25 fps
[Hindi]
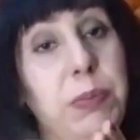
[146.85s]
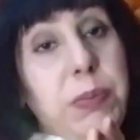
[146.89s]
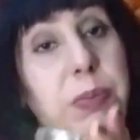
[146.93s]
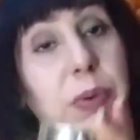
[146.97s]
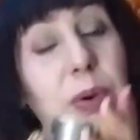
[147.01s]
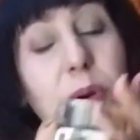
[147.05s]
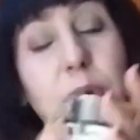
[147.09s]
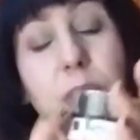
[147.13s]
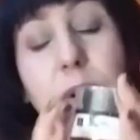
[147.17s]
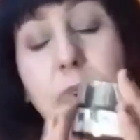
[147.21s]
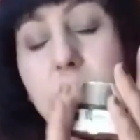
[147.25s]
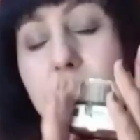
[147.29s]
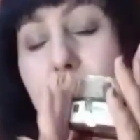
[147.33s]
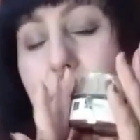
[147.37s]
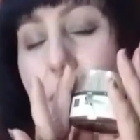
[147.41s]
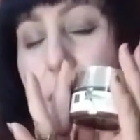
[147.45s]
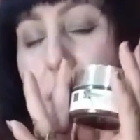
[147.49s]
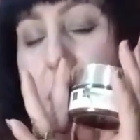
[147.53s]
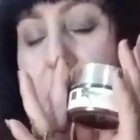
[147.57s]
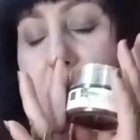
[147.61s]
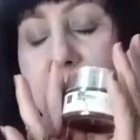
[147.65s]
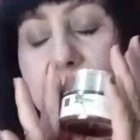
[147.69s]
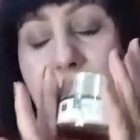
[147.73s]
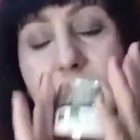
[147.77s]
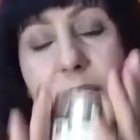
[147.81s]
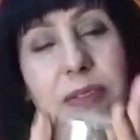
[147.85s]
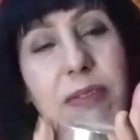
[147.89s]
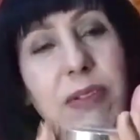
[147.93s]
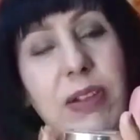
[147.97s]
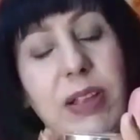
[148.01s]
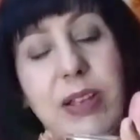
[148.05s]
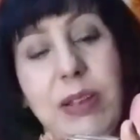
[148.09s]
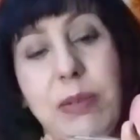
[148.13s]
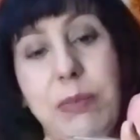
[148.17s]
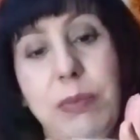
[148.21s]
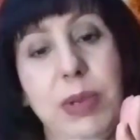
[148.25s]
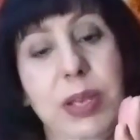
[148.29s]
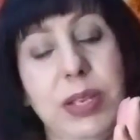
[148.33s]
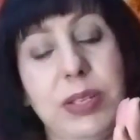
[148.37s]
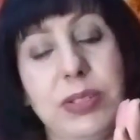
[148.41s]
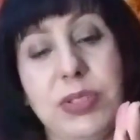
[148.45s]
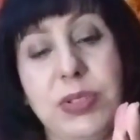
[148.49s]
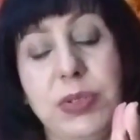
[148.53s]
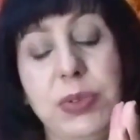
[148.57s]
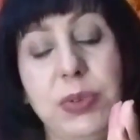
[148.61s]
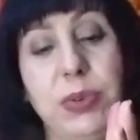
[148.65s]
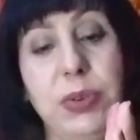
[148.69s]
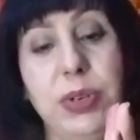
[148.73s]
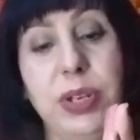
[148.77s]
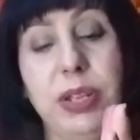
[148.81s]
बहुत बढ़िया वाला
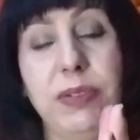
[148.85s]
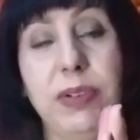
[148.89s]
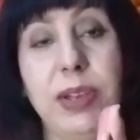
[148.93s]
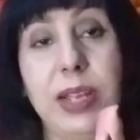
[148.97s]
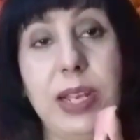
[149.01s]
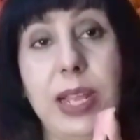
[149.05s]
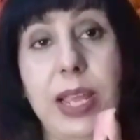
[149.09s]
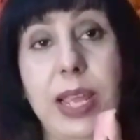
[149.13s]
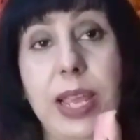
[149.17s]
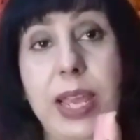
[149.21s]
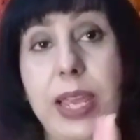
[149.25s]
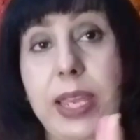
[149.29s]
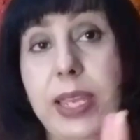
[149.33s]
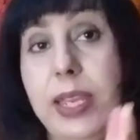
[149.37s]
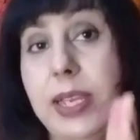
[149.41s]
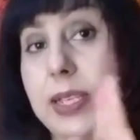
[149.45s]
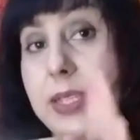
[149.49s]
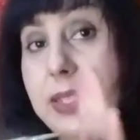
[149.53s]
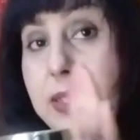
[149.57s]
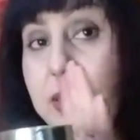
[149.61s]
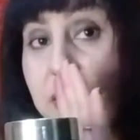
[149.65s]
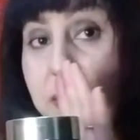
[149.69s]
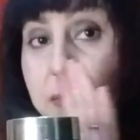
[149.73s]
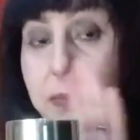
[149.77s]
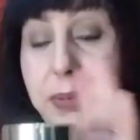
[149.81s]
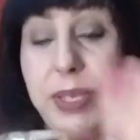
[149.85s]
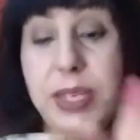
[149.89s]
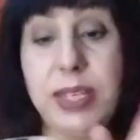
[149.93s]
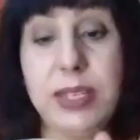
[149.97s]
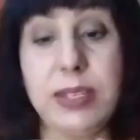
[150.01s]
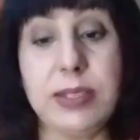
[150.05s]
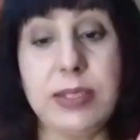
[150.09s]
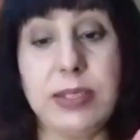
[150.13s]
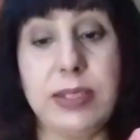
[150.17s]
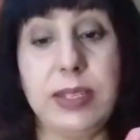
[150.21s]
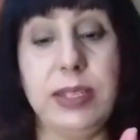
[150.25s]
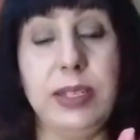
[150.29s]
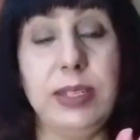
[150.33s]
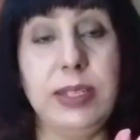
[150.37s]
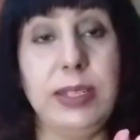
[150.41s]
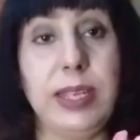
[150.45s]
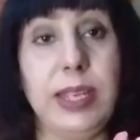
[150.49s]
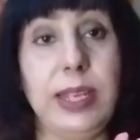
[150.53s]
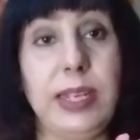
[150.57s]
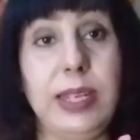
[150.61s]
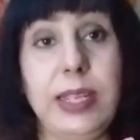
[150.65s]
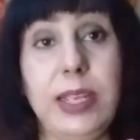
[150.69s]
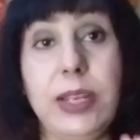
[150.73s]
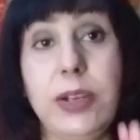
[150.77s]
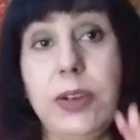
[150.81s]
मास्क होने वाला है ये सभी स्किन
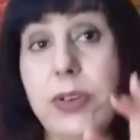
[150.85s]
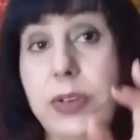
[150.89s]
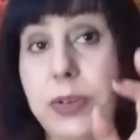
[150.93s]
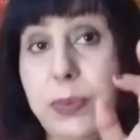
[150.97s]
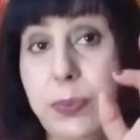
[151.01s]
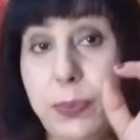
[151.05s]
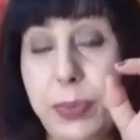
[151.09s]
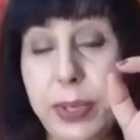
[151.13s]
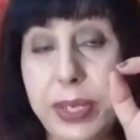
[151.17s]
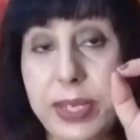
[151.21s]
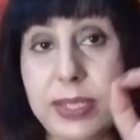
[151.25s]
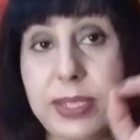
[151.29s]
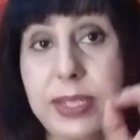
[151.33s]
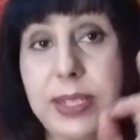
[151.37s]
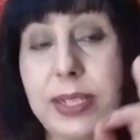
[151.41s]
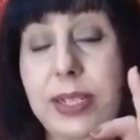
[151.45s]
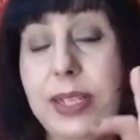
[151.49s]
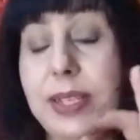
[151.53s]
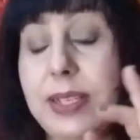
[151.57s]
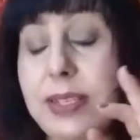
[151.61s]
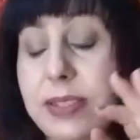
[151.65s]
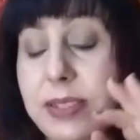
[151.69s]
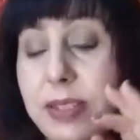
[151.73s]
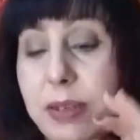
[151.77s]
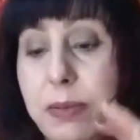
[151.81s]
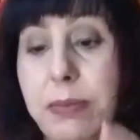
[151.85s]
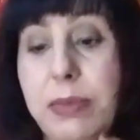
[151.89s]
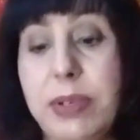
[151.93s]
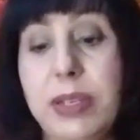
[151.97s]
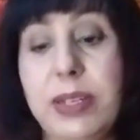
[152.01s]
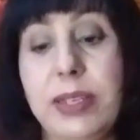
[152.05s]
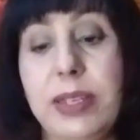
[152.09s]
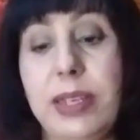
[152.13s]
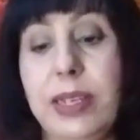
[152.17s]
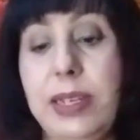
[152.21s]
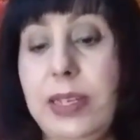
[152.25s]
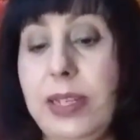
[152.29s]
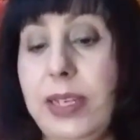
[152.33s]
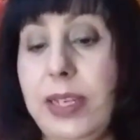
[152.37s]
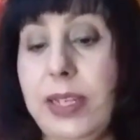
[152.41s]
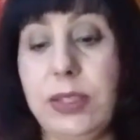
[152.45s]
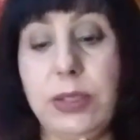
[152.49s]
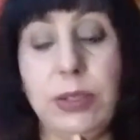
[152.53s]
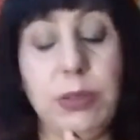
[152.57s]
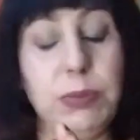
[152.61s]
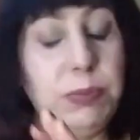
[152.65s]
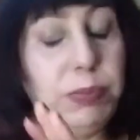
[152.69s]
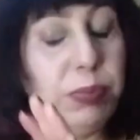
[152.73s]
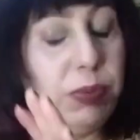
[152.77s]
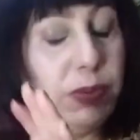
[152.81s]
के लिए और बेसिकली समर के लिए
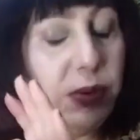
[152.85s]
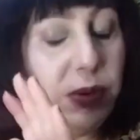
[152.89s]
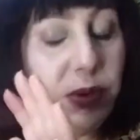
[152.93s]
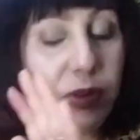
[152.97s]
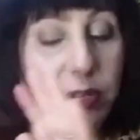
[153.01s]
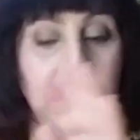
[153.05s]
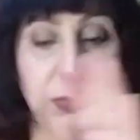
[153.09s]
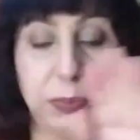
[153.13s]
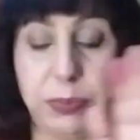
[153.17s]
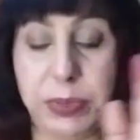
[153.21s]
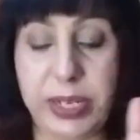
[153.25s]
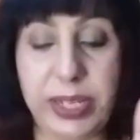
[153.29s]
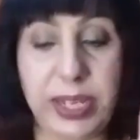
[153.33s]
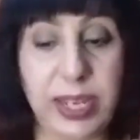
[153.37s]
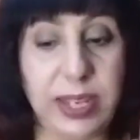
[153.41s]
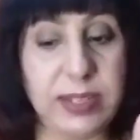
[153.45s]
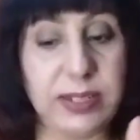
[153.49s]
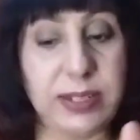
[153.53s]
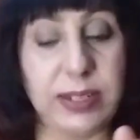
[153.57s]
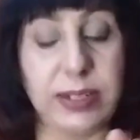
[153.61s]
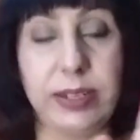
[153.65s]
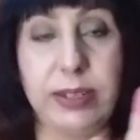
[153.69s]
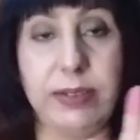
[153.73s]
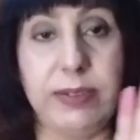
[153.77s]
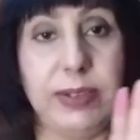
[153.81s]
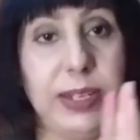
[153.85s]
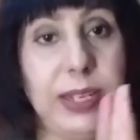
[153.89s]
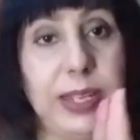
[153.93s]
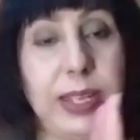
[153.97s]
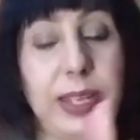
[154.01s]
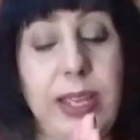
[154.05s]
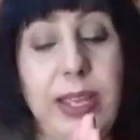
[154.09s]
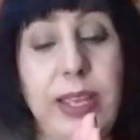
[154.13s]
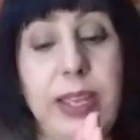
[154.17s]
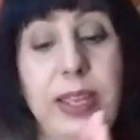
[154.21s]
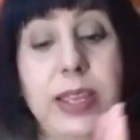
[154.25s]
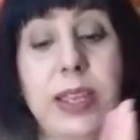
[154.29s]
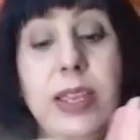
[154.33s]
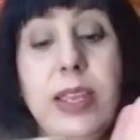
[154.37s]
तो बहुत बढ़िया जाने वाला है